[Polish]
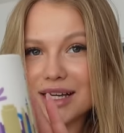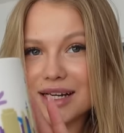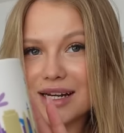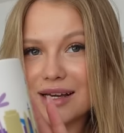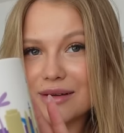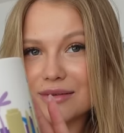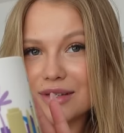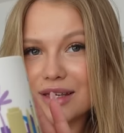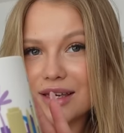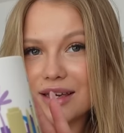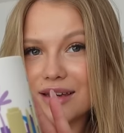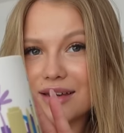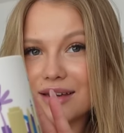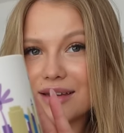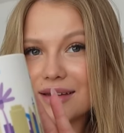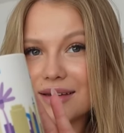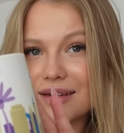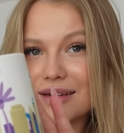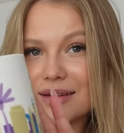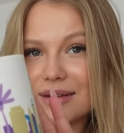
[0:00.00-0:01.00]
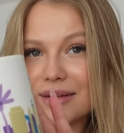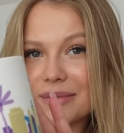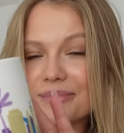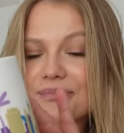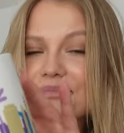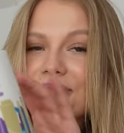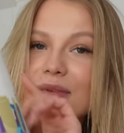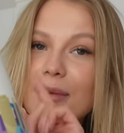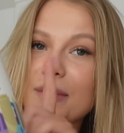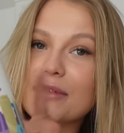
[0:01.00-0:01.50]
Klaudia e,
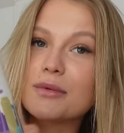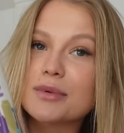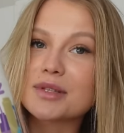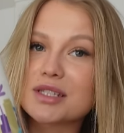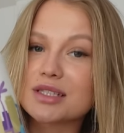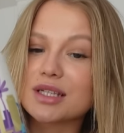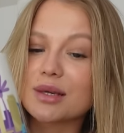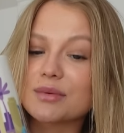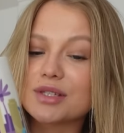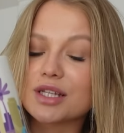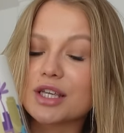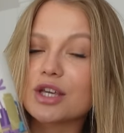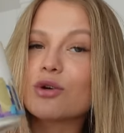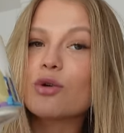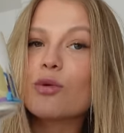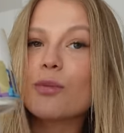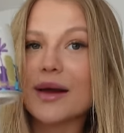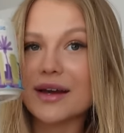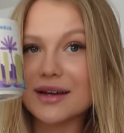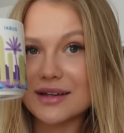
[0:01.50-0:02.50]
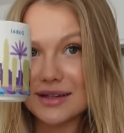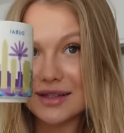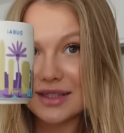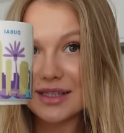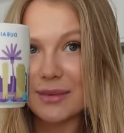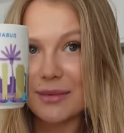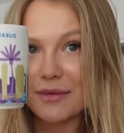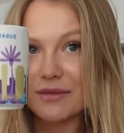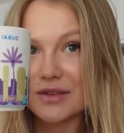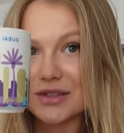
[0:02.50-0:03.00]
na pewno będzie chciała mieć taki kubek i
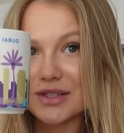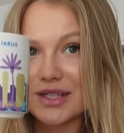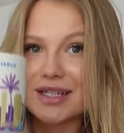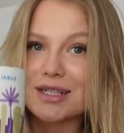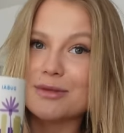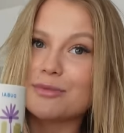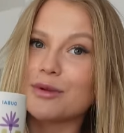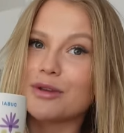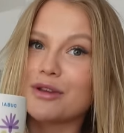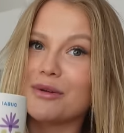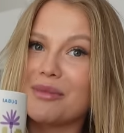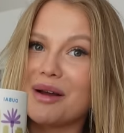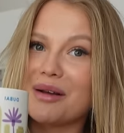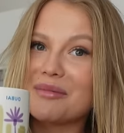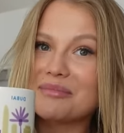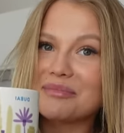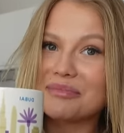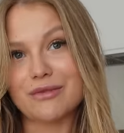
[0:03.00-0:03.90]
na pewno się jej spodoba.